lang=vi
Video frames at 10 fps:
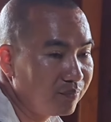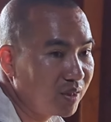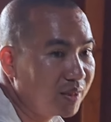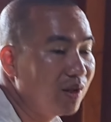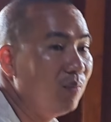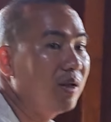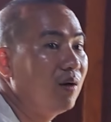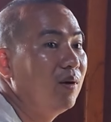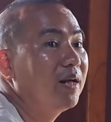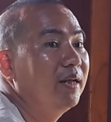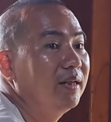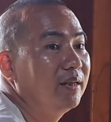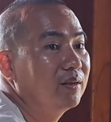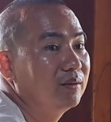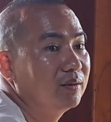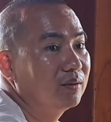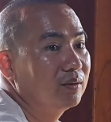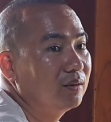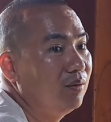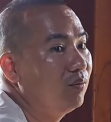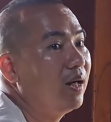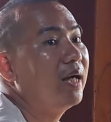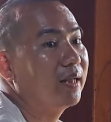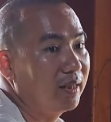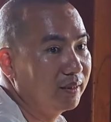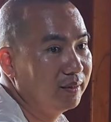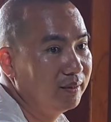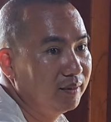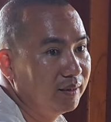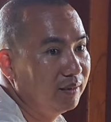Dạ. chứ nếu mình không ở đây thì ừ, không có ai cả yeah.